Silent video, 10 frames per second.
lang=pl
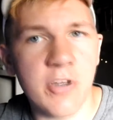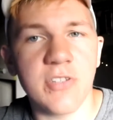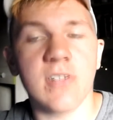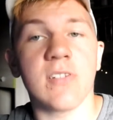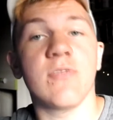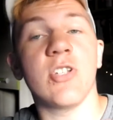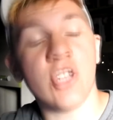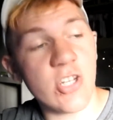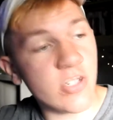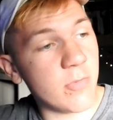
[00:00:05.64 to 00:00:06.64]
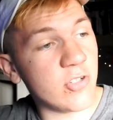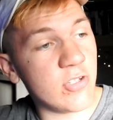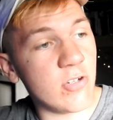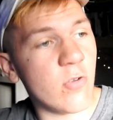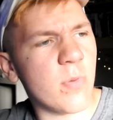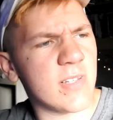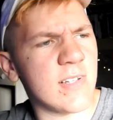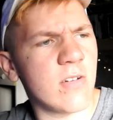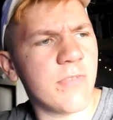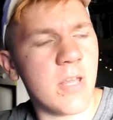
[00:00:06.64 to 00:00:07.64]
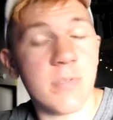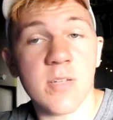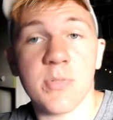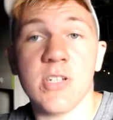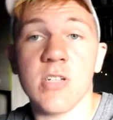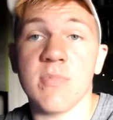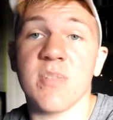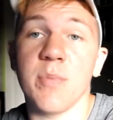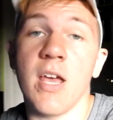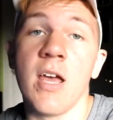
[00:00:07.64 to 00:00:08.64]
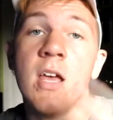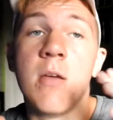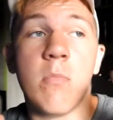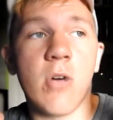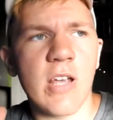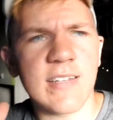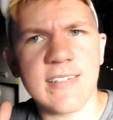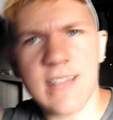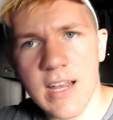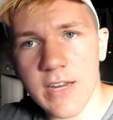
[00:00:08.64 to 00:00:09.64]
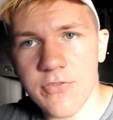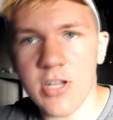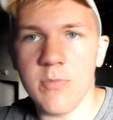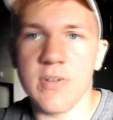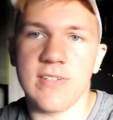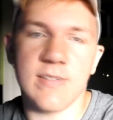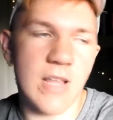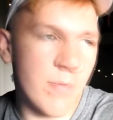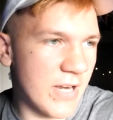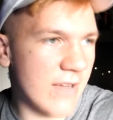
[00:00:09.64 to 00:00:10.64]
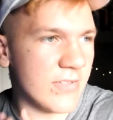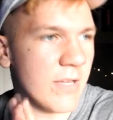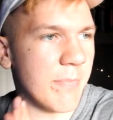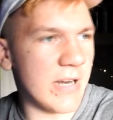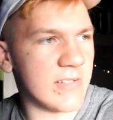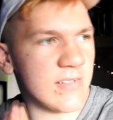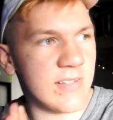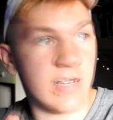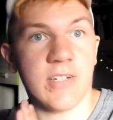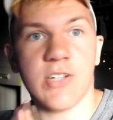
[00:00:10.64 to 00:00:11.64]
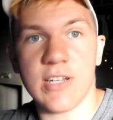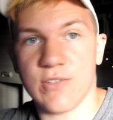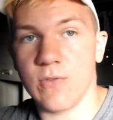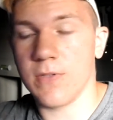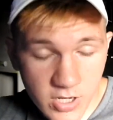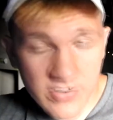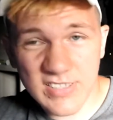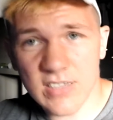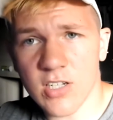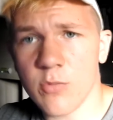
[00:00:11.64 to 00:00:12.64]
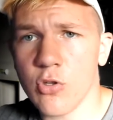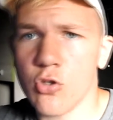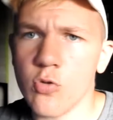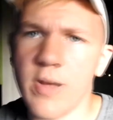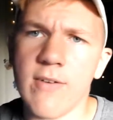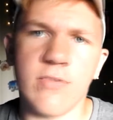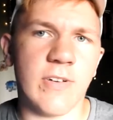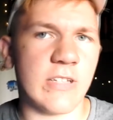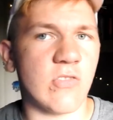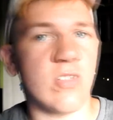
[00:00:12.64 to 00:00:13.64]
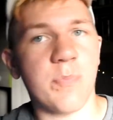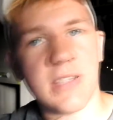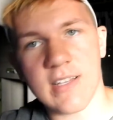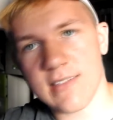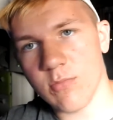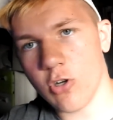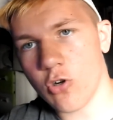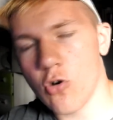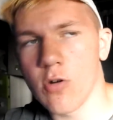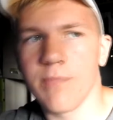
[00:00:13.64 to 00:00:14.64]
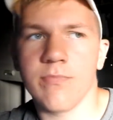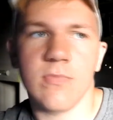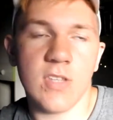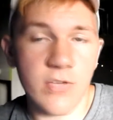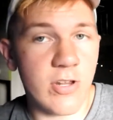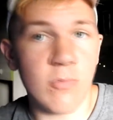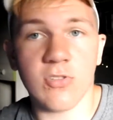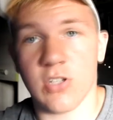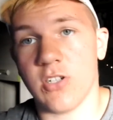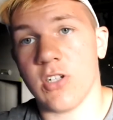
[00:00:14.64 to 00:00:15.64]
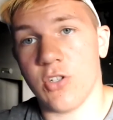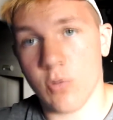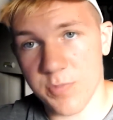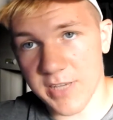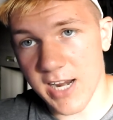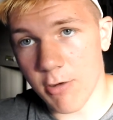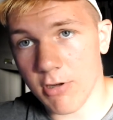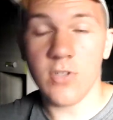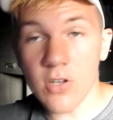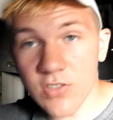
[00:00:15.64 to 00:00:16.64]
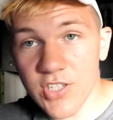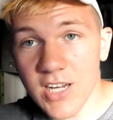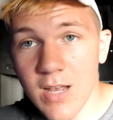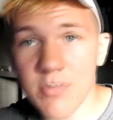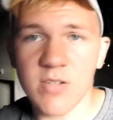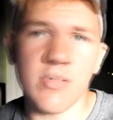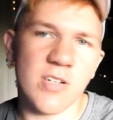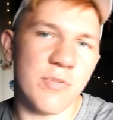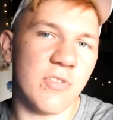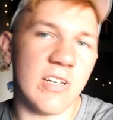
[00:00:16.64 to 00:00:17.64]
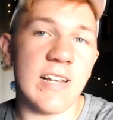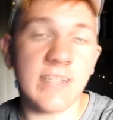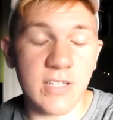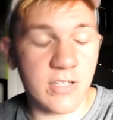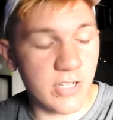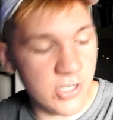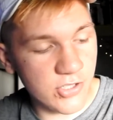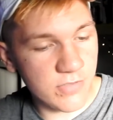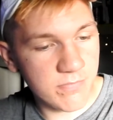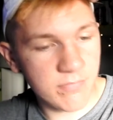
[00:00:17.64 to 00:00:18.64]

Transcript: moi drodzy. W dzisiejszym odcinku postanowiłem, że przejrzymy sobie moje stare filmy z naprawdę bardzo starych czasów. Ponieważ zacząłem YouTube'a w 2015 roku, tych filmów troszeczkę się uzbierało. No i ostrzegam, że może być tutaj lekki cringe,